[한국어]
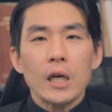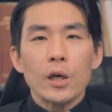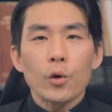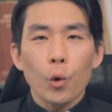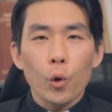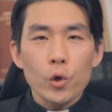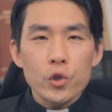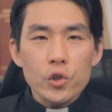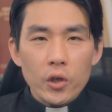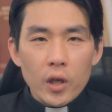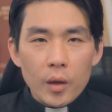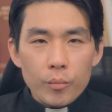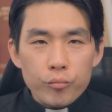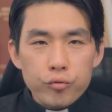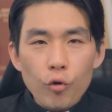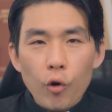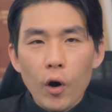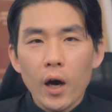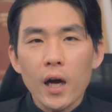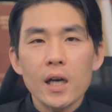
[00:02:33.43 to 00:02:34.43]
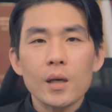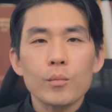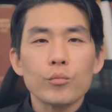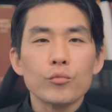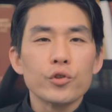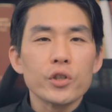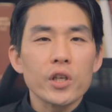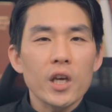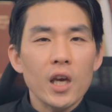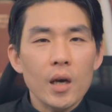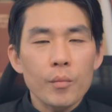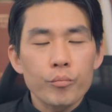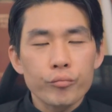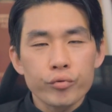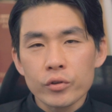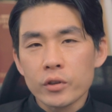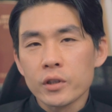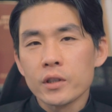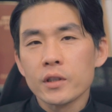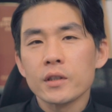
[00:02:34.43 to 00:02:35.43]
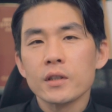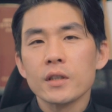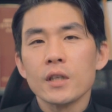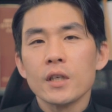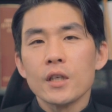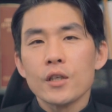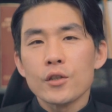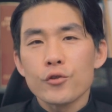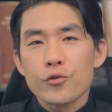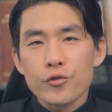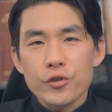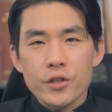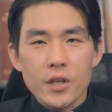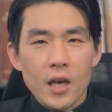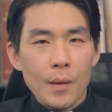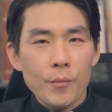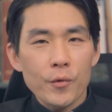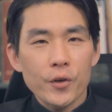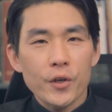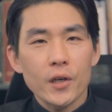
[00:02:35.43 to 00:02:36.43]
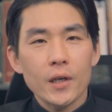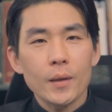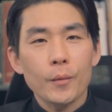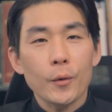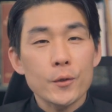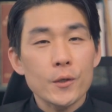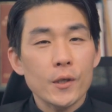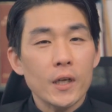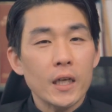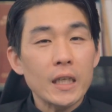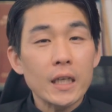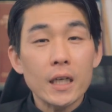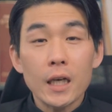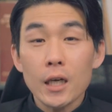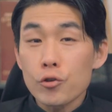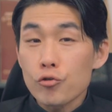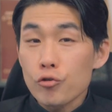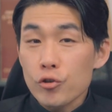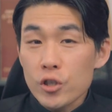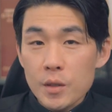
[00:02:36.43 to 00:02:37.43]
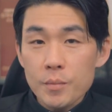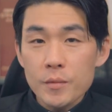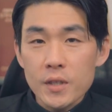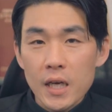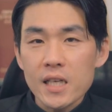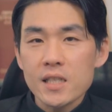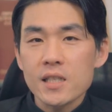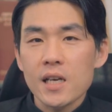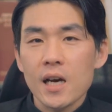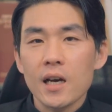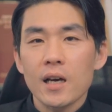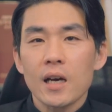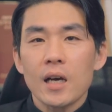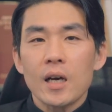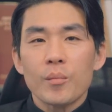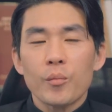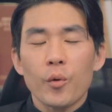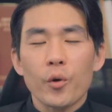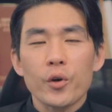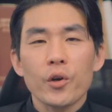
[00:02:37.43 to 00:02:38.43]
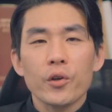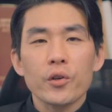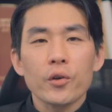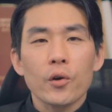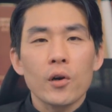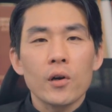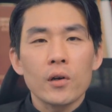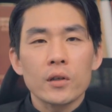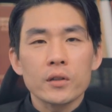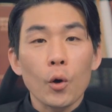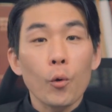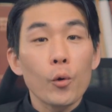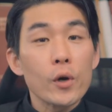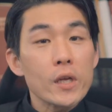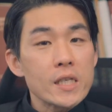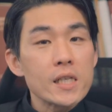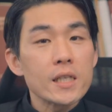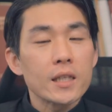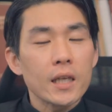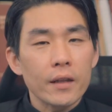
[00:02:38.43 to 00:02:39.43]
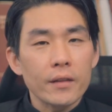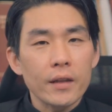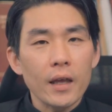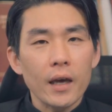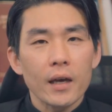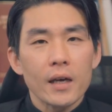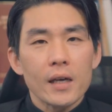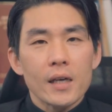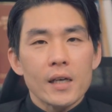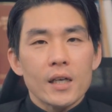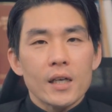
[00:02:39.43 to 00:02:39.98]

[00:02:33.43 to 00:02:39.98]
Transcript: 고전의 부활, 문예의 부흥, 중세 암흑기를 벗어난 인간 중심 사상, 뭐 이런 걸 떠올리실 텐데